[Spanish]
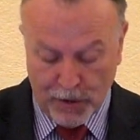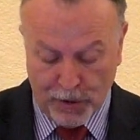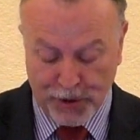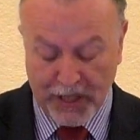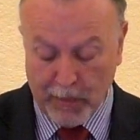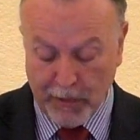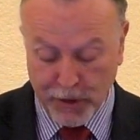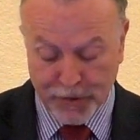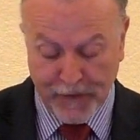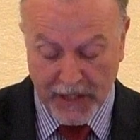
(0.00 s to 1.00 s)
los
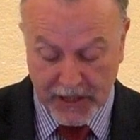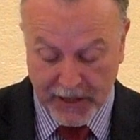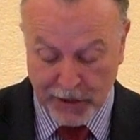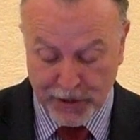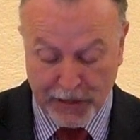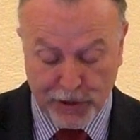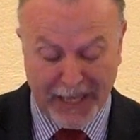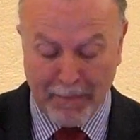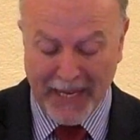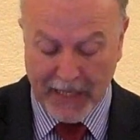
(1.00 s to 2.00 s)
enemigos filisteos y los
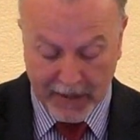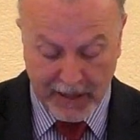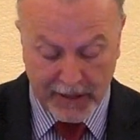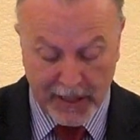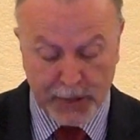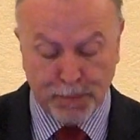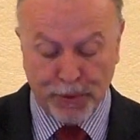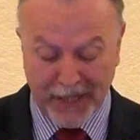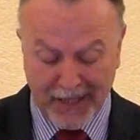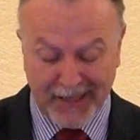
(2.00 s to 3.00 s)
amalecitas
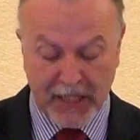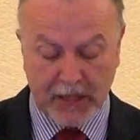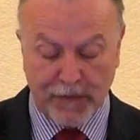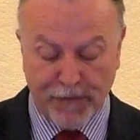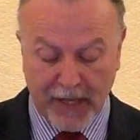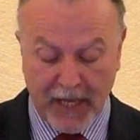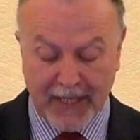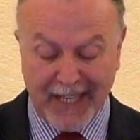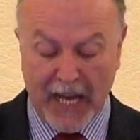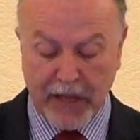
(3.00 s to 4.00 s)
podían
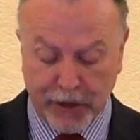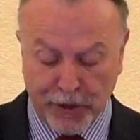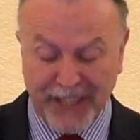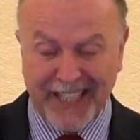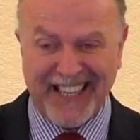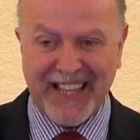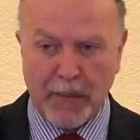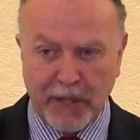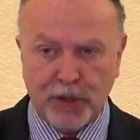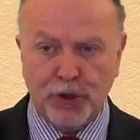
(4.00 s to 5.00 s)
testificar el azote que
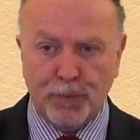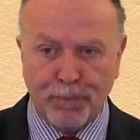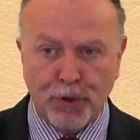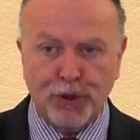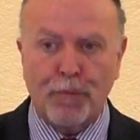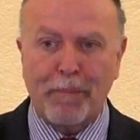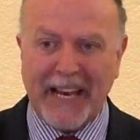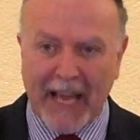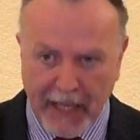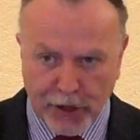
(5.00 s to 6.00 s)
David supuso
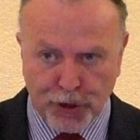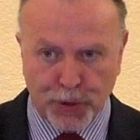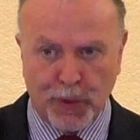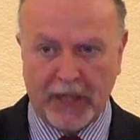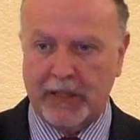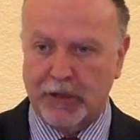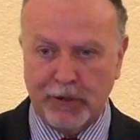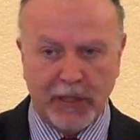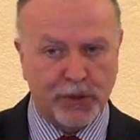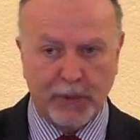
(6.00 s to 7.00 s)
para ellos durante
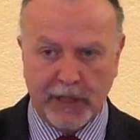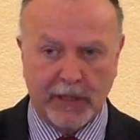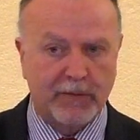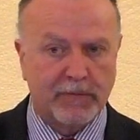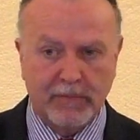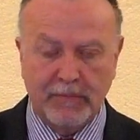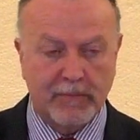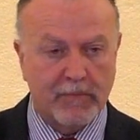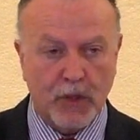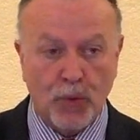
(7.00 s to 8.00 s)
toda su vida.
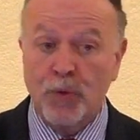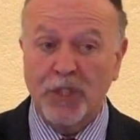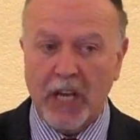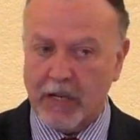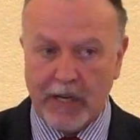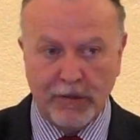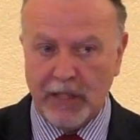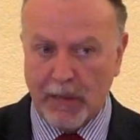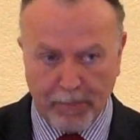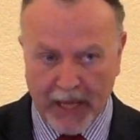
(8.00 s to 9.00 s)
Un guerrero
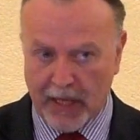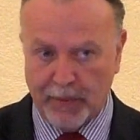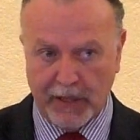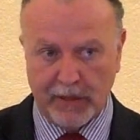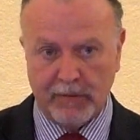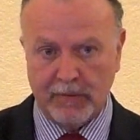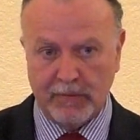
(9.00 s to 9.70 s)
implacable.